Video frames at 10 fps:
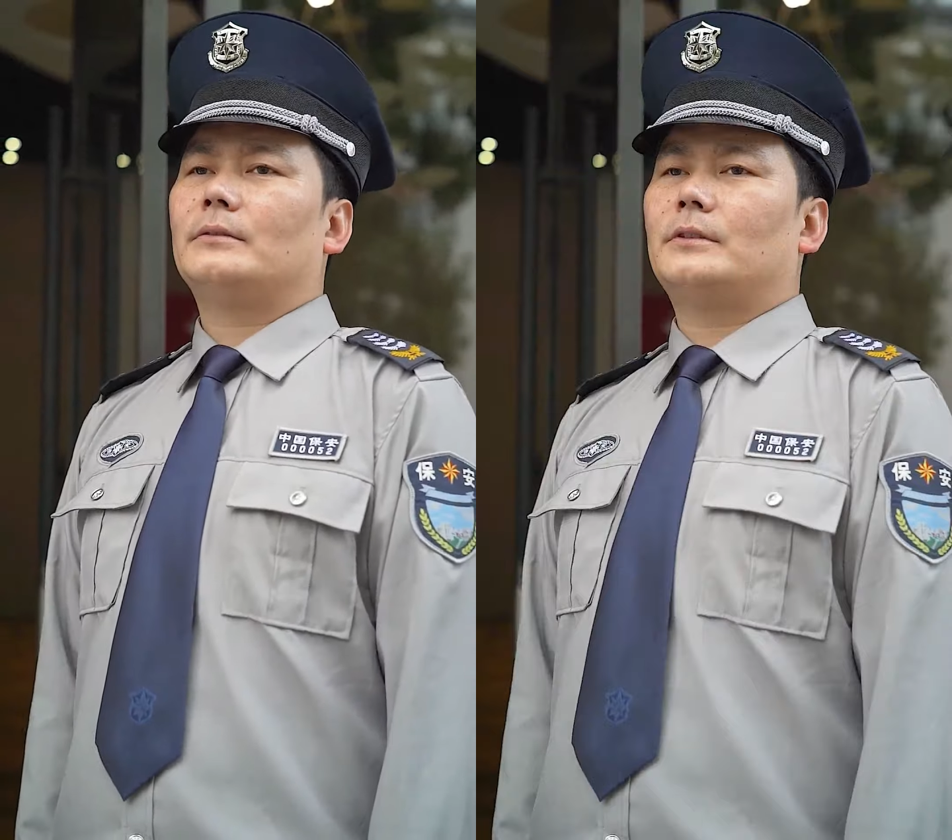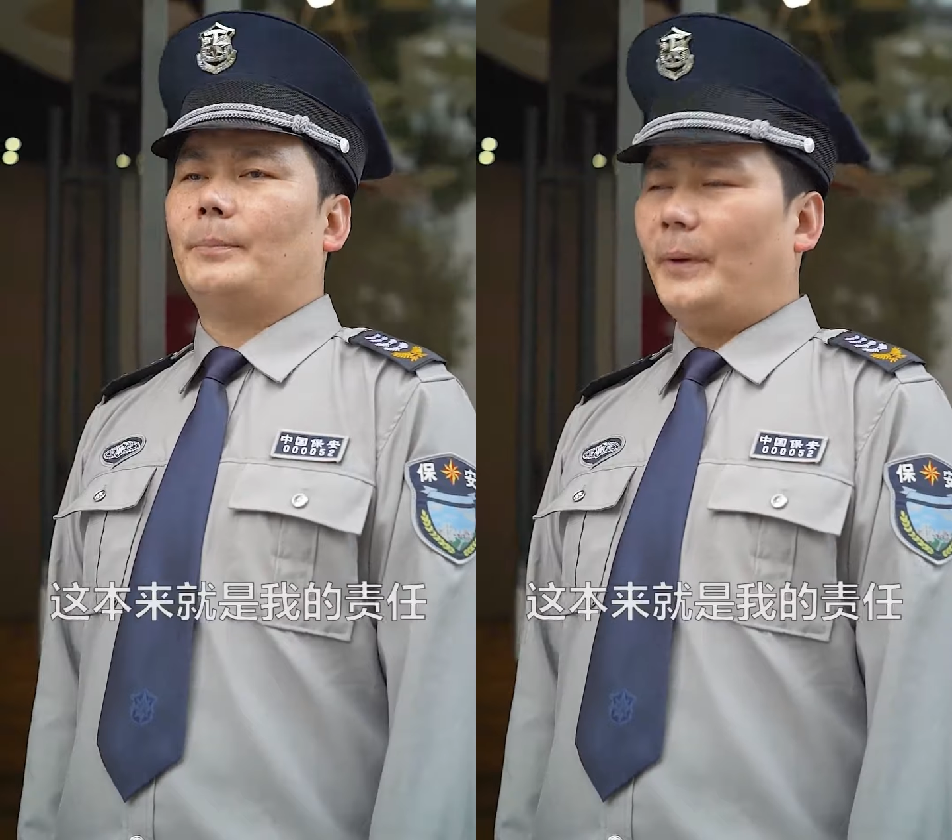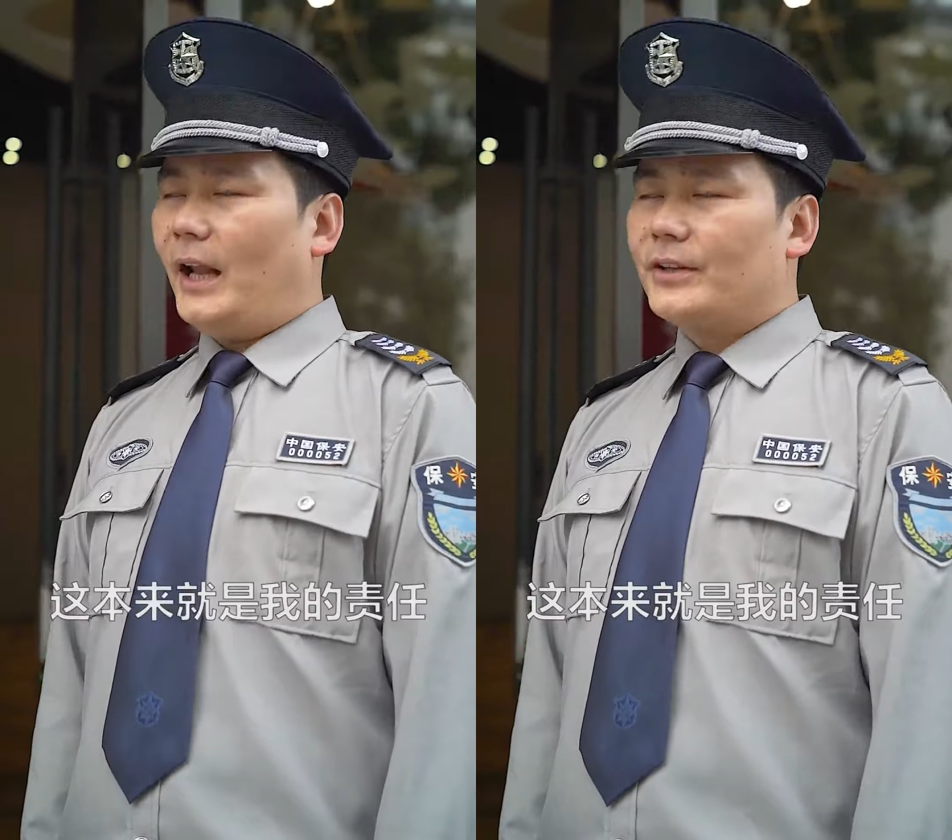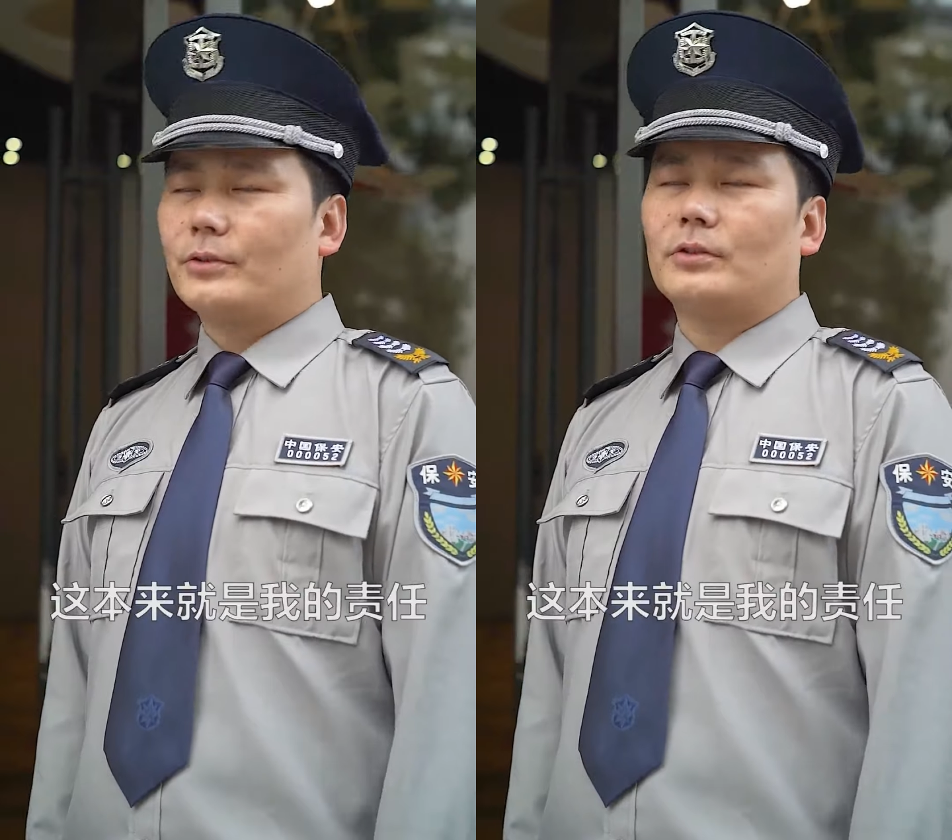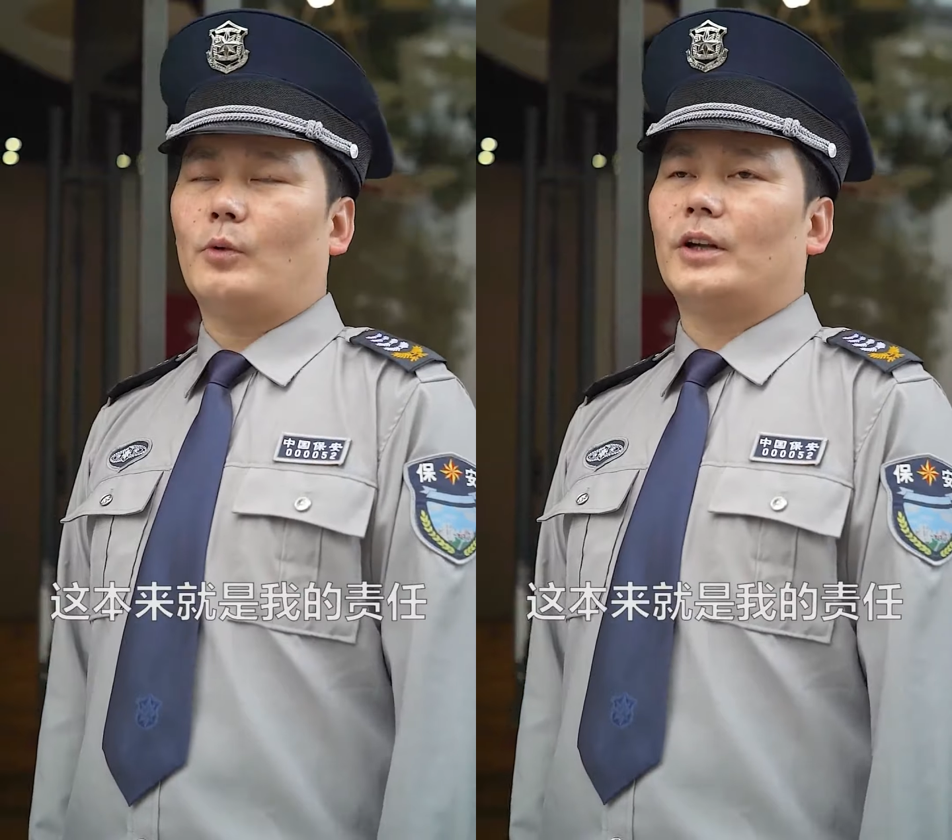这本来就
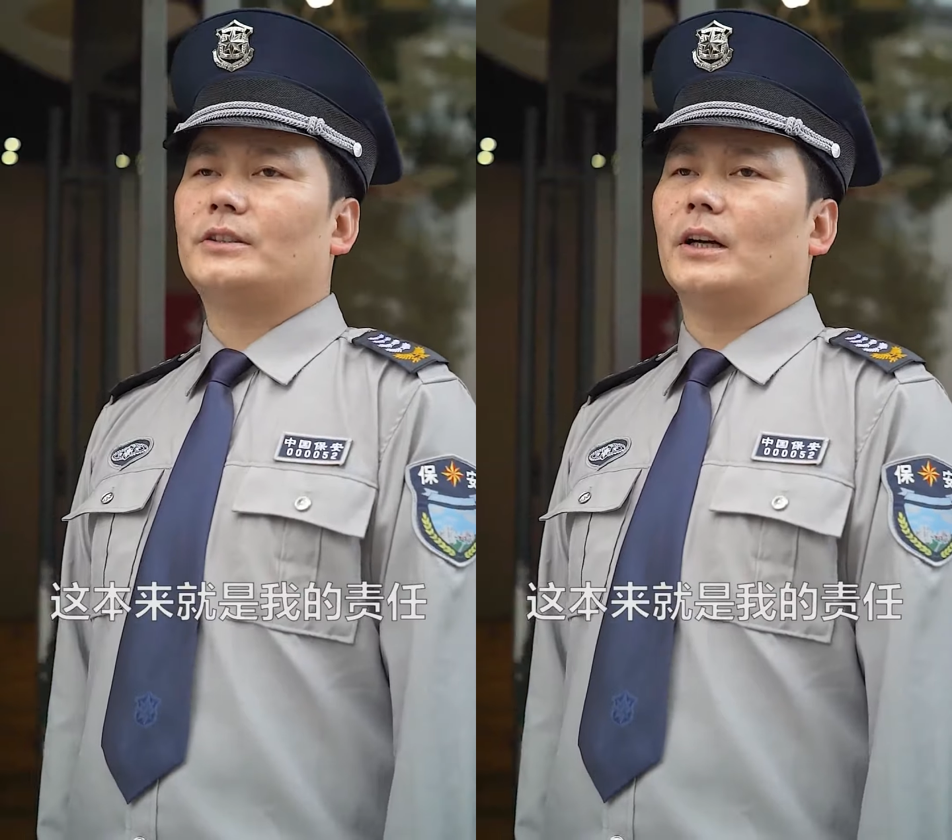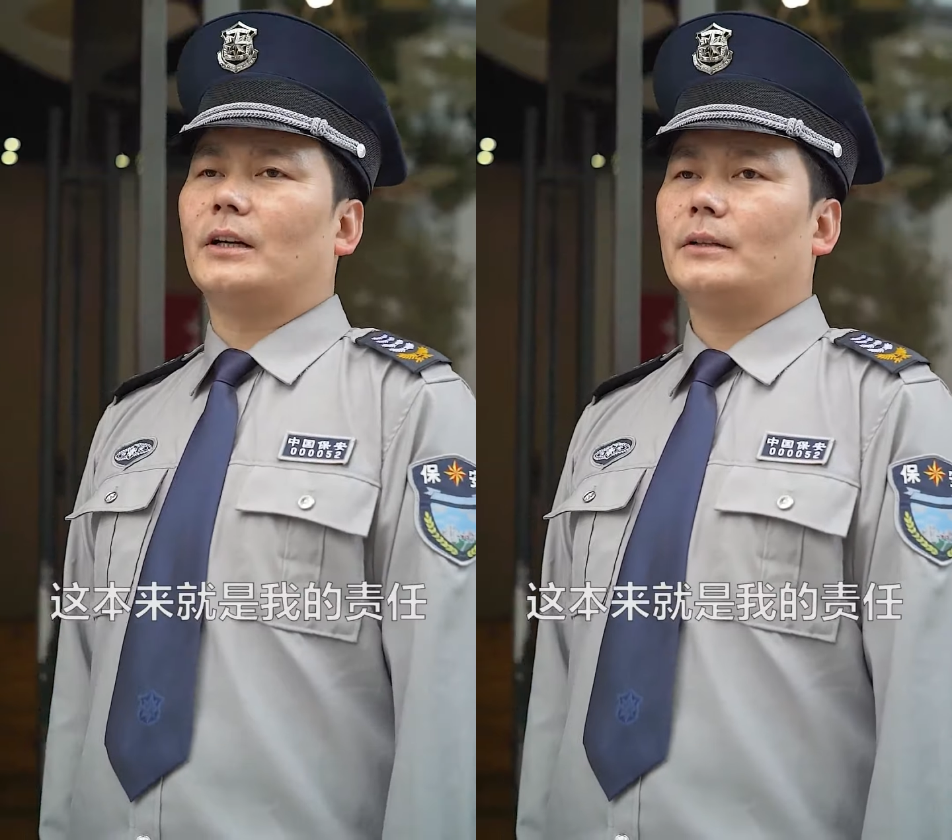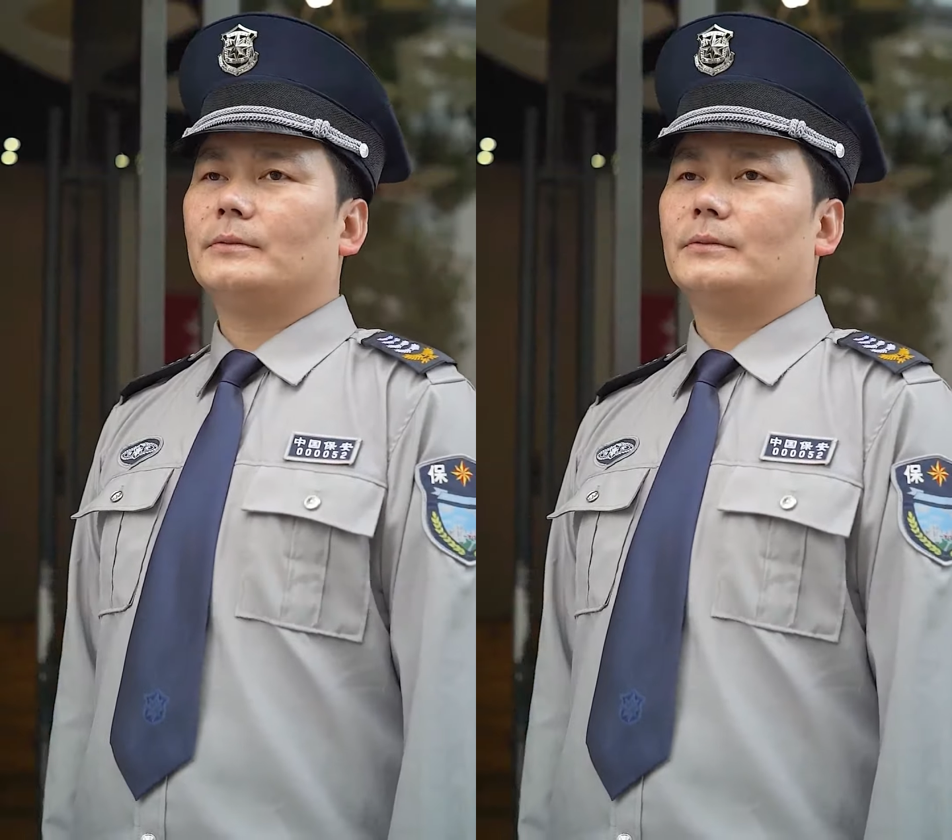是我的责任。